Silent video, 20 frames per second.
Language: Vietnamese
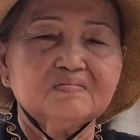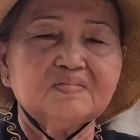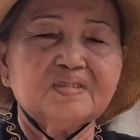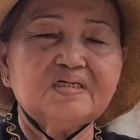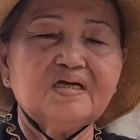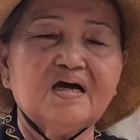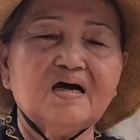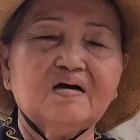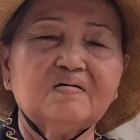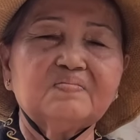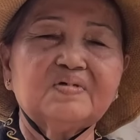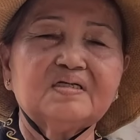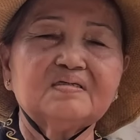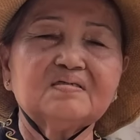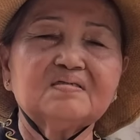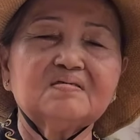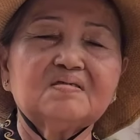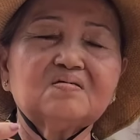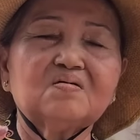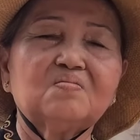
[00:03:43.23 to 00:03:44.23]
bây giờ
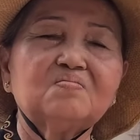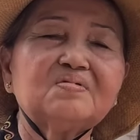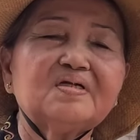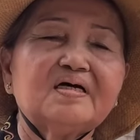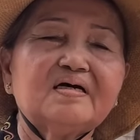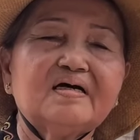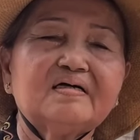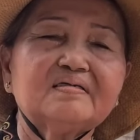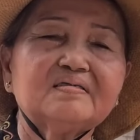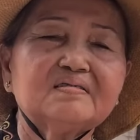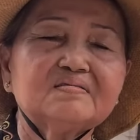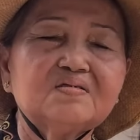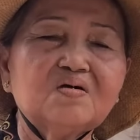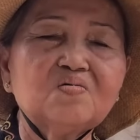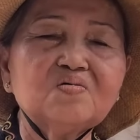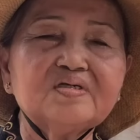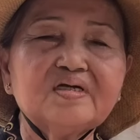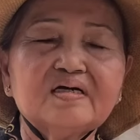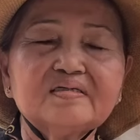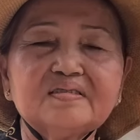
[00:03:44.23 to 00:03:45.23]
mình cũng là
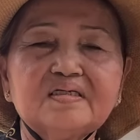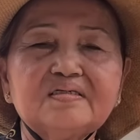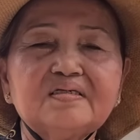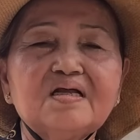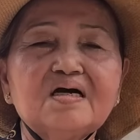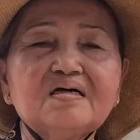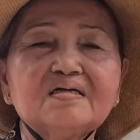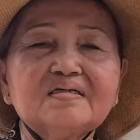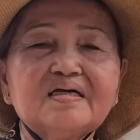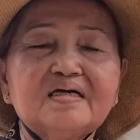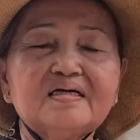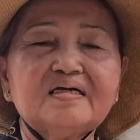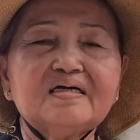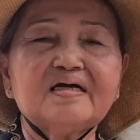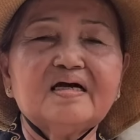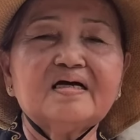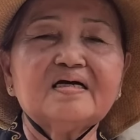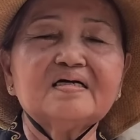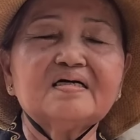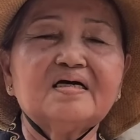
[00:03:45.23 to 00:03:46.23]
tu nhân tích đức đi
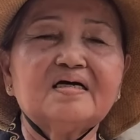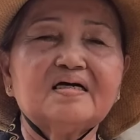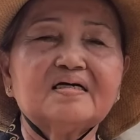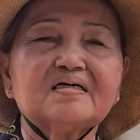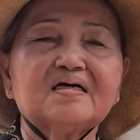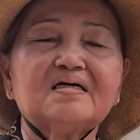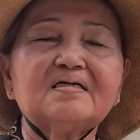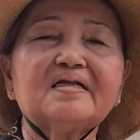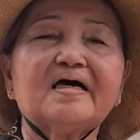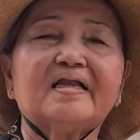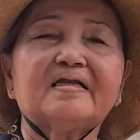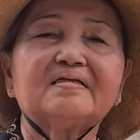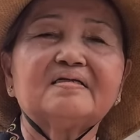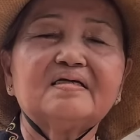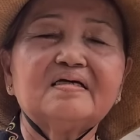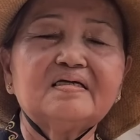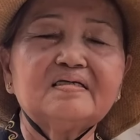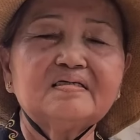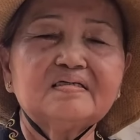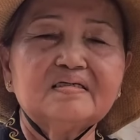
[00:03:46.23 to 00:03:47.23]
ăn hiền ở lành
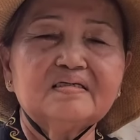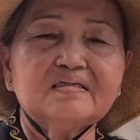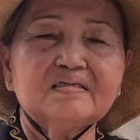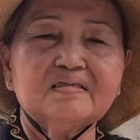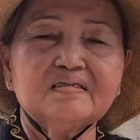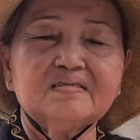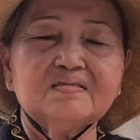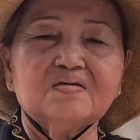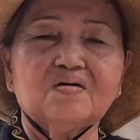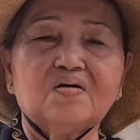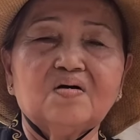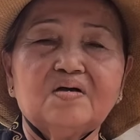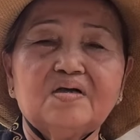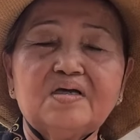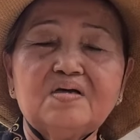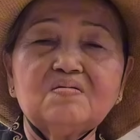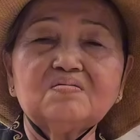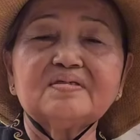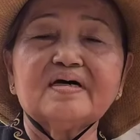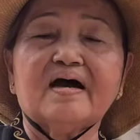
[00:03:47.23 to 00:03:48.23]
đi rồi
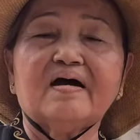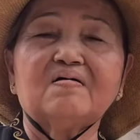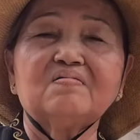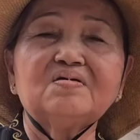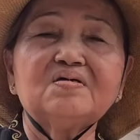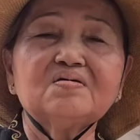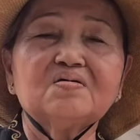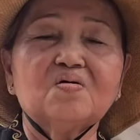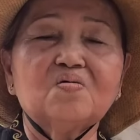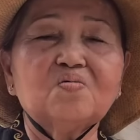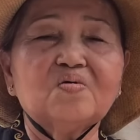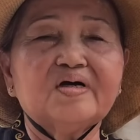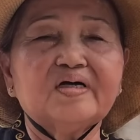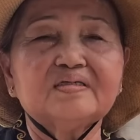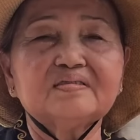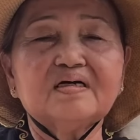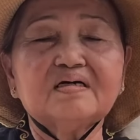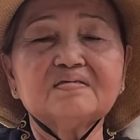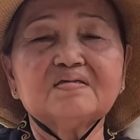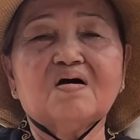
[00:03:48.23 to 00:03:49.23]
hiếu thảo với cụ
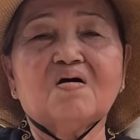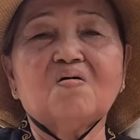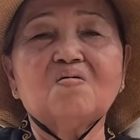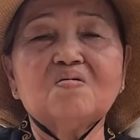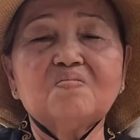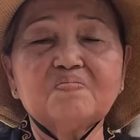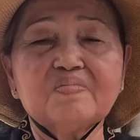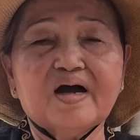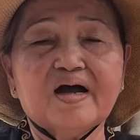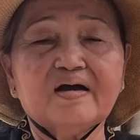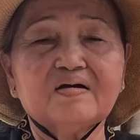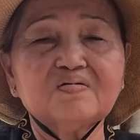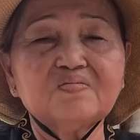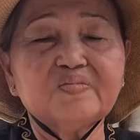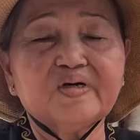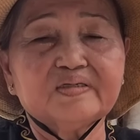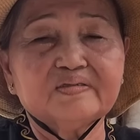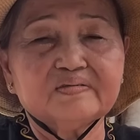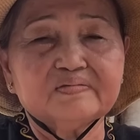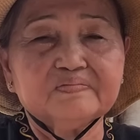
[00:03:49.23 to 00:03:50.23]
quyền thất tổ ông bà của
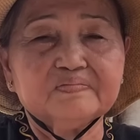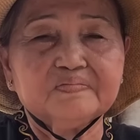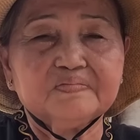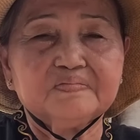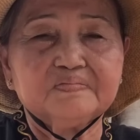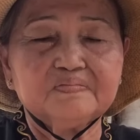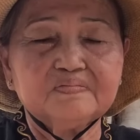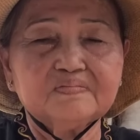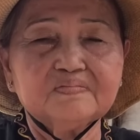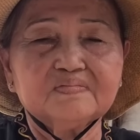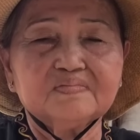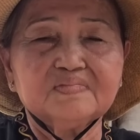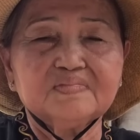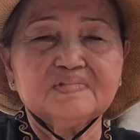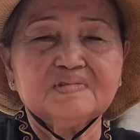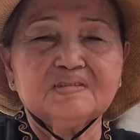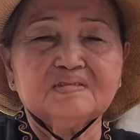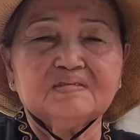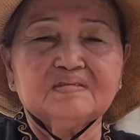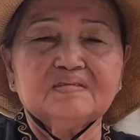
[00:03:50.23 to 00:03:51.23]
mình ừ.
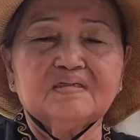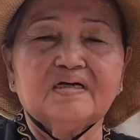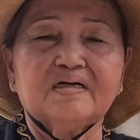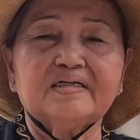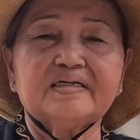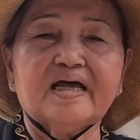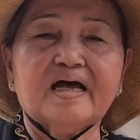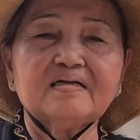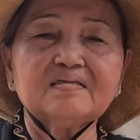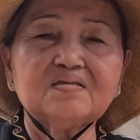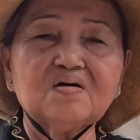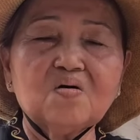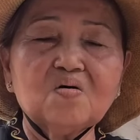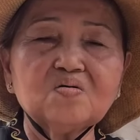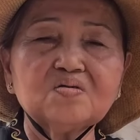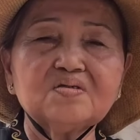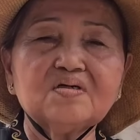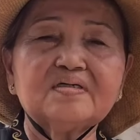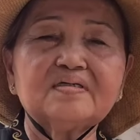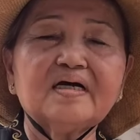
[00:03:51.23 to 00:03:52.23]
ráng
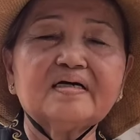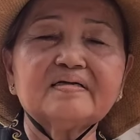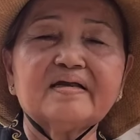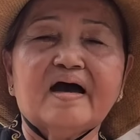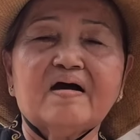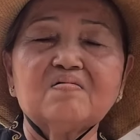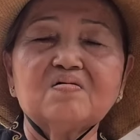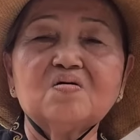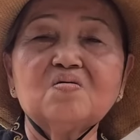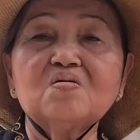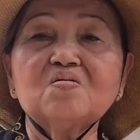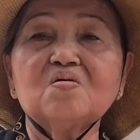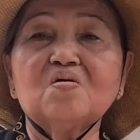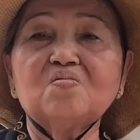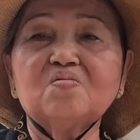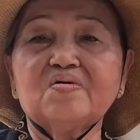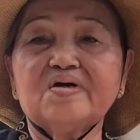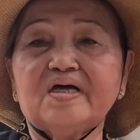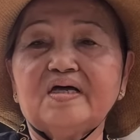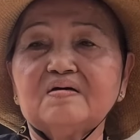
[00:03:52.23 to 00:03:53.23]
tu cho đất đạo cứu của
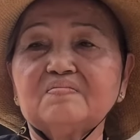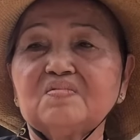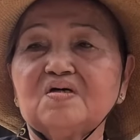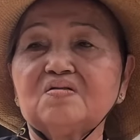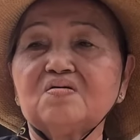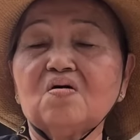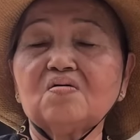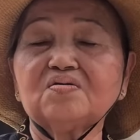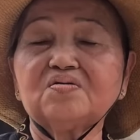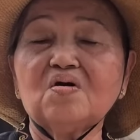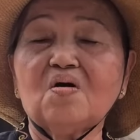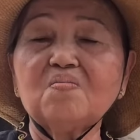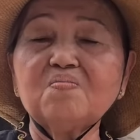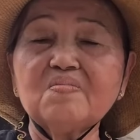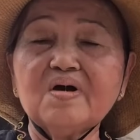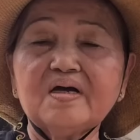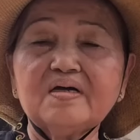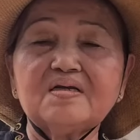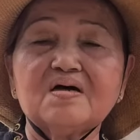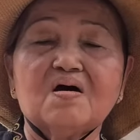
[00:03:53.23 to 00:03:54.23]
quyền mà thoát chốn
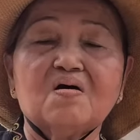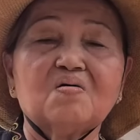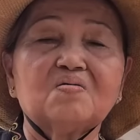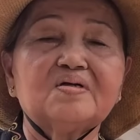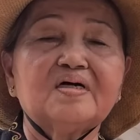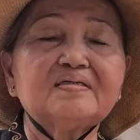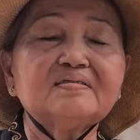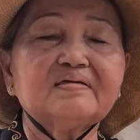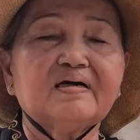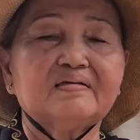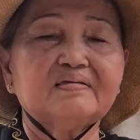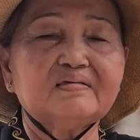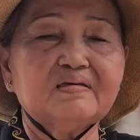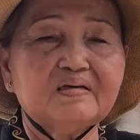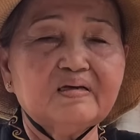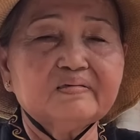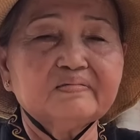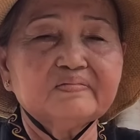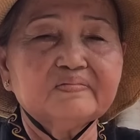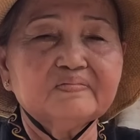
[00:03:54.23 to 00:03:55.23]
mê đồ đến cảnh
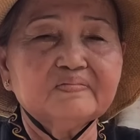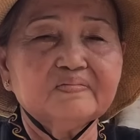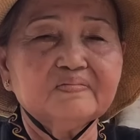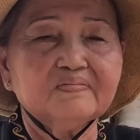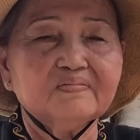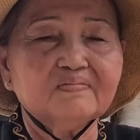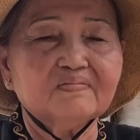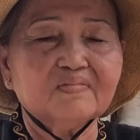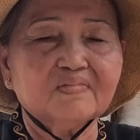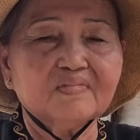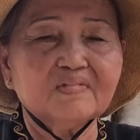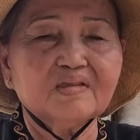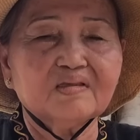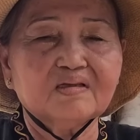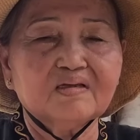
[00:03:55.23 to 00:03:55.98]
thiên ừ